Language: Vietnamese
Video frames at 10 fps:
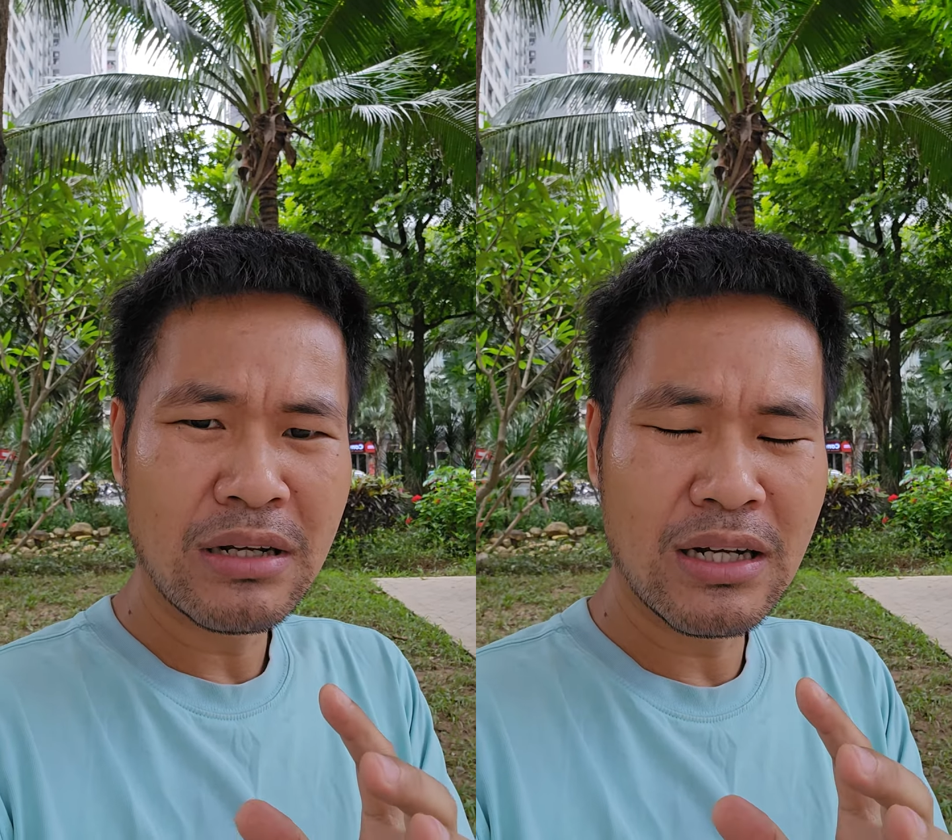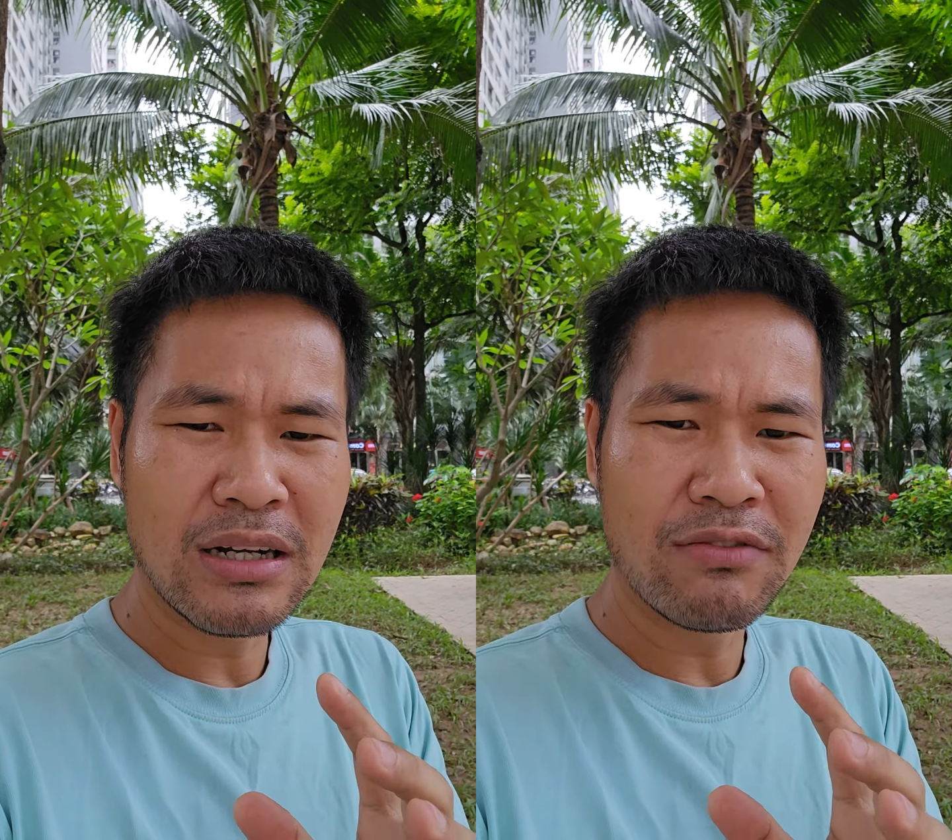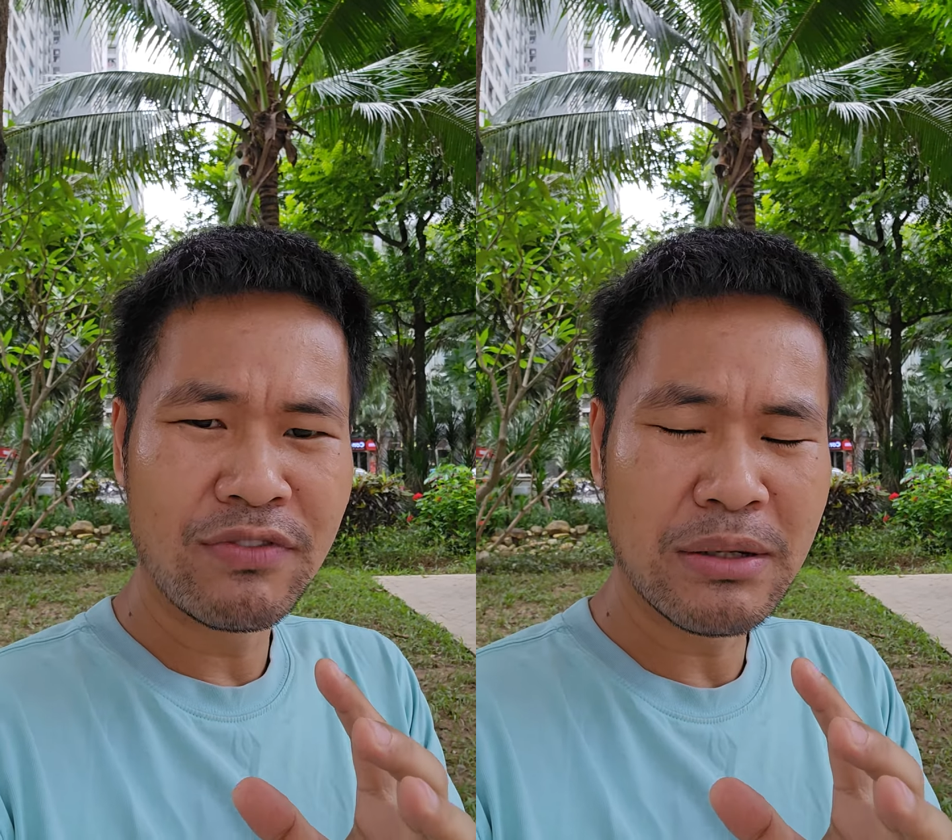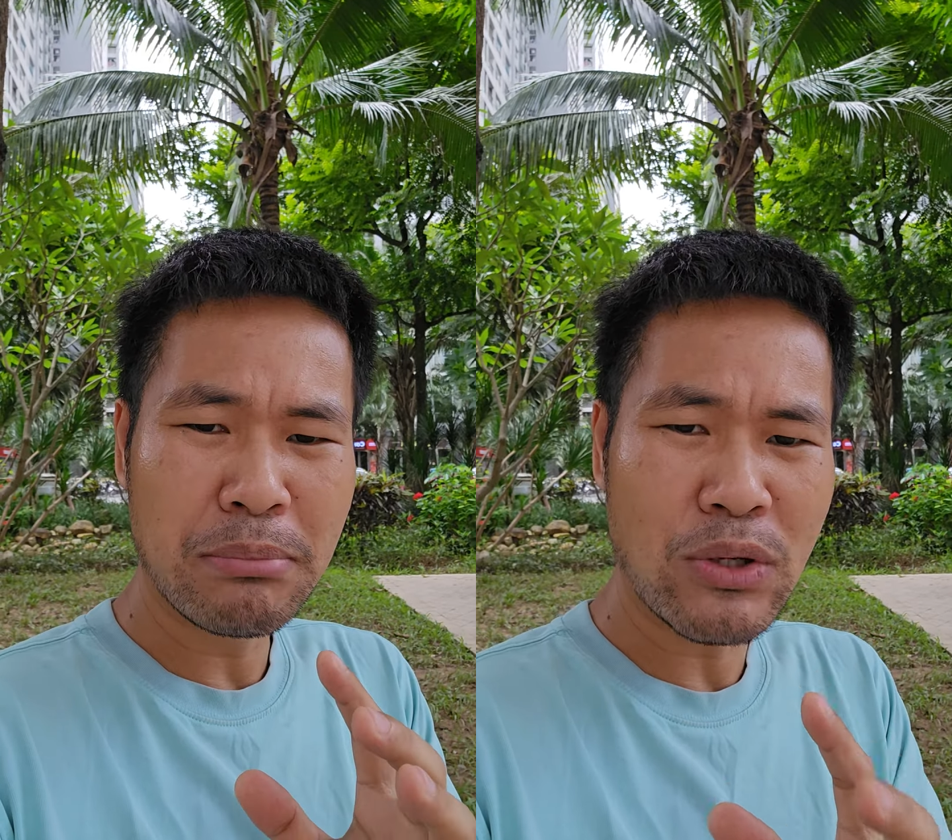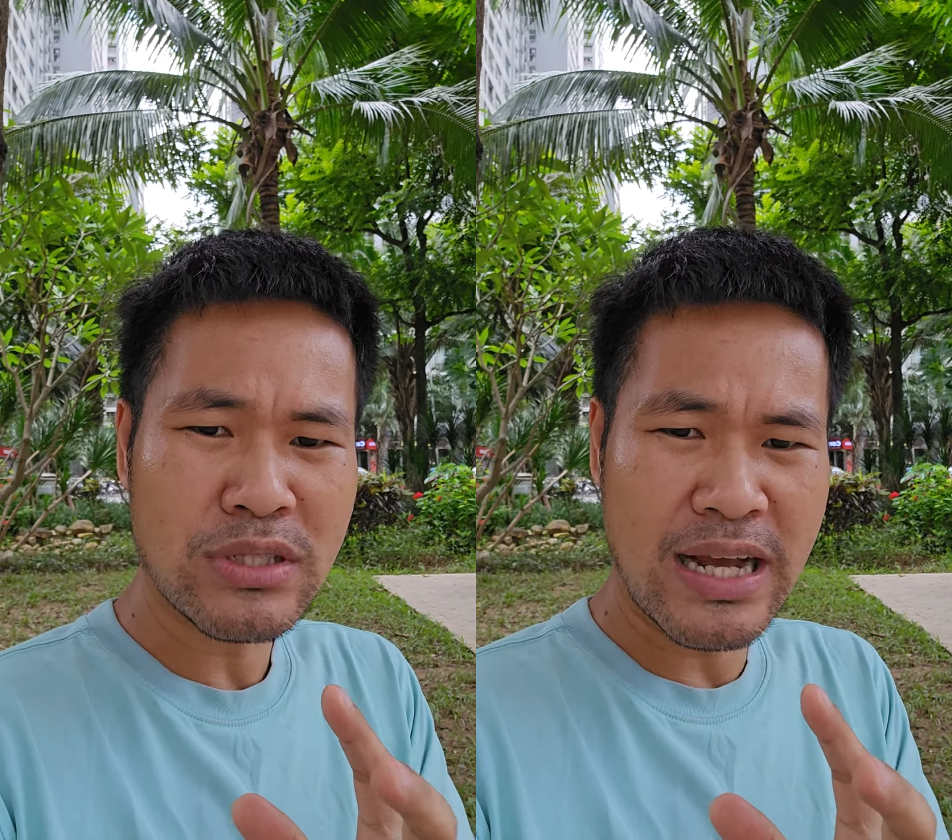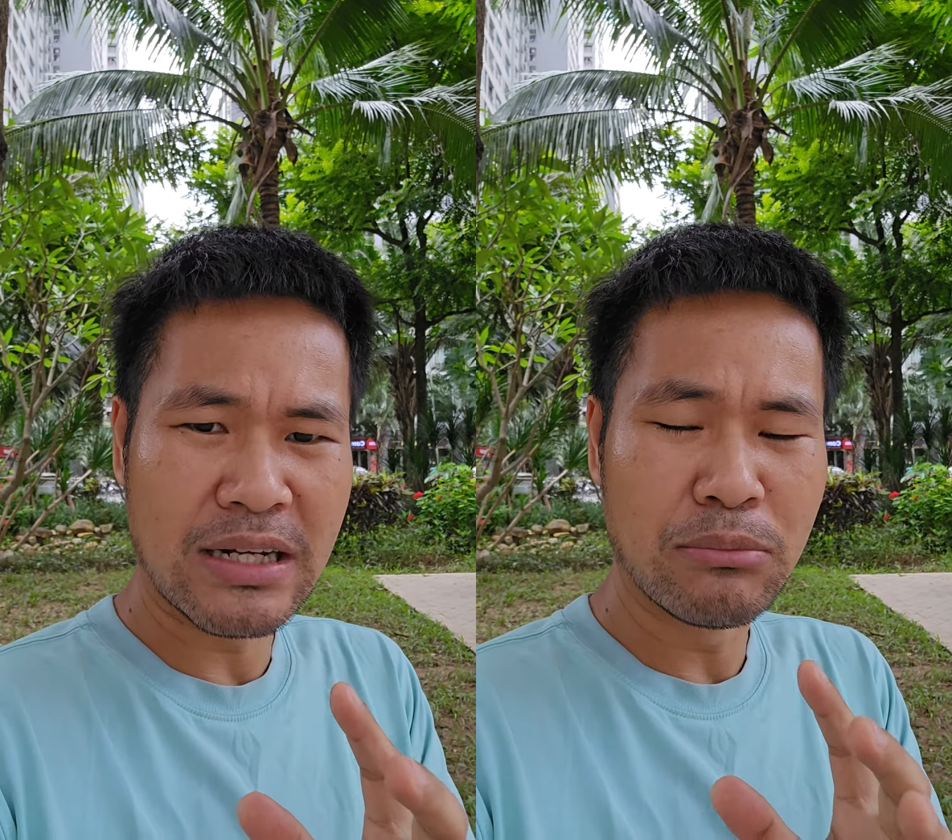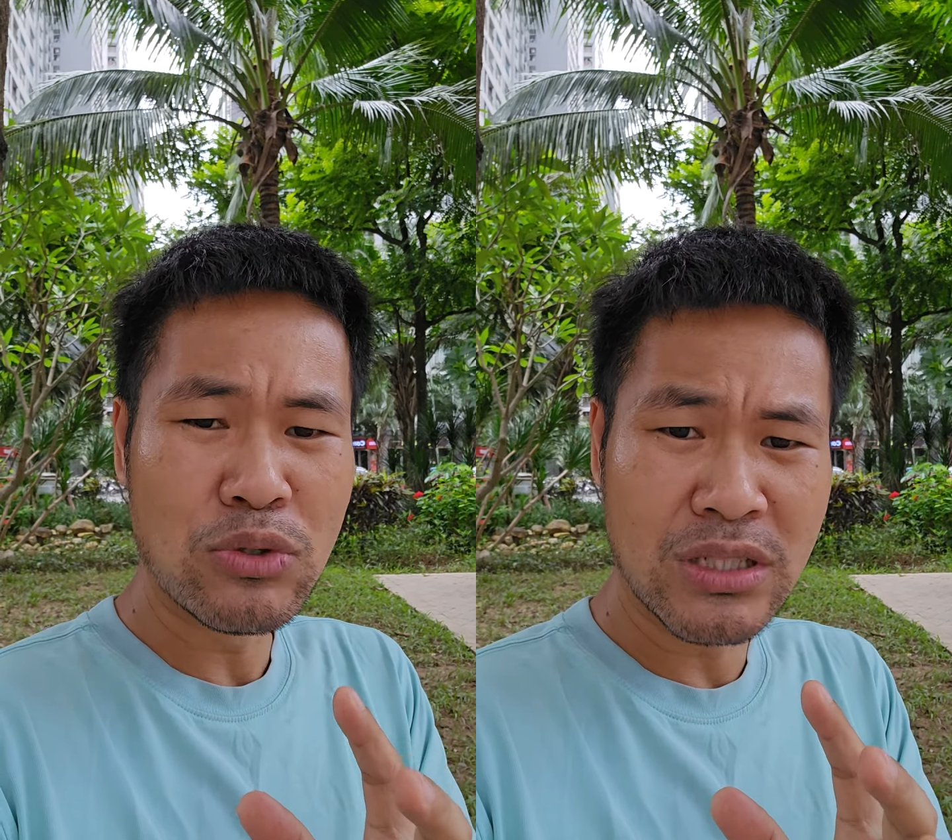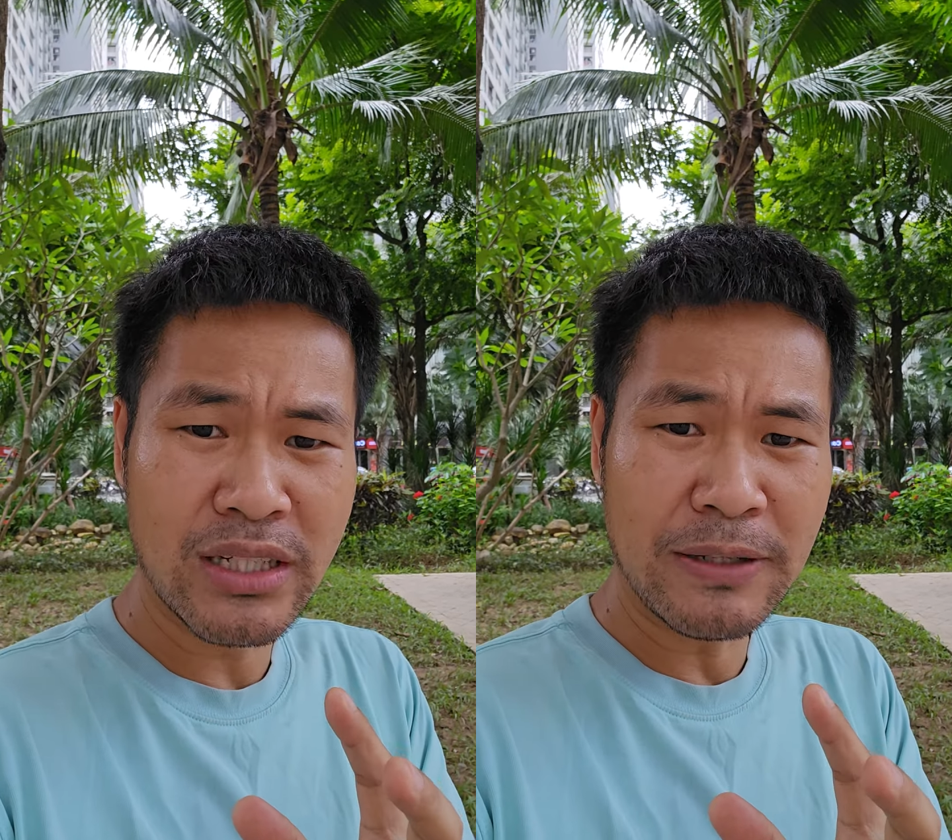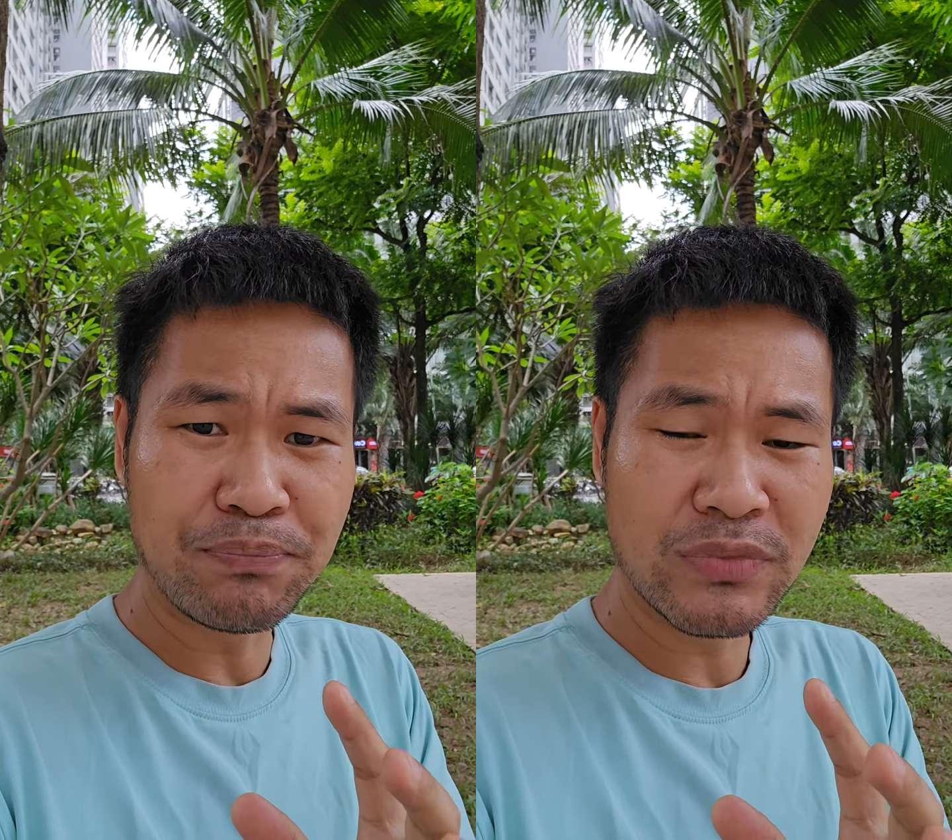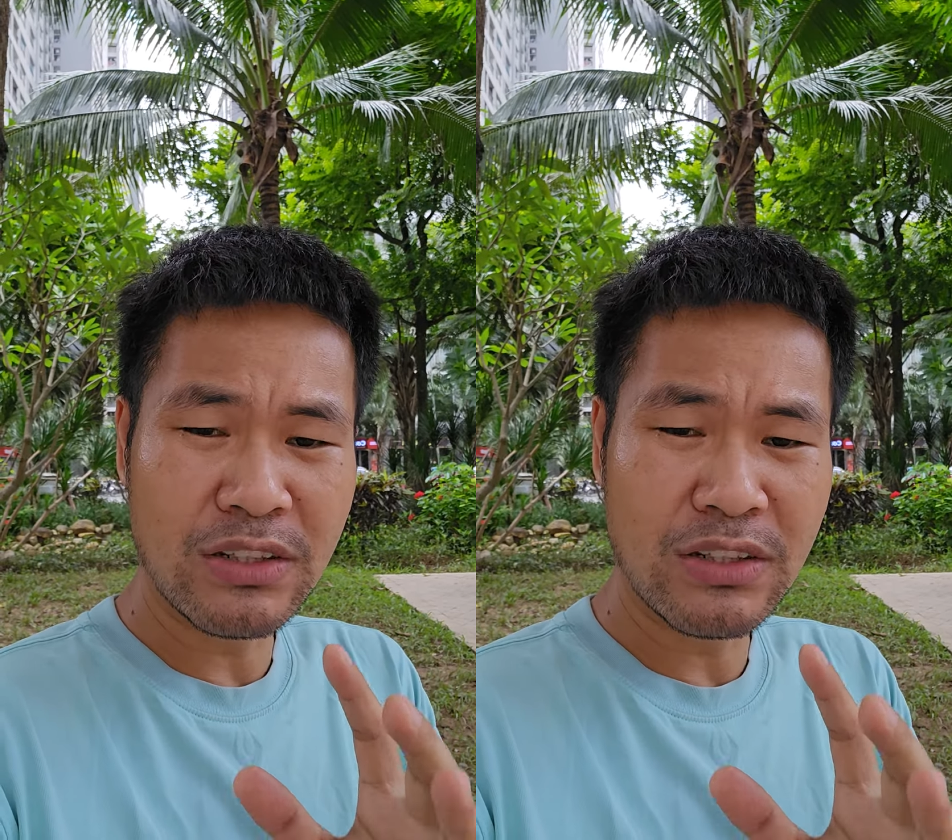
à, việc bất động sản môi giới ấy,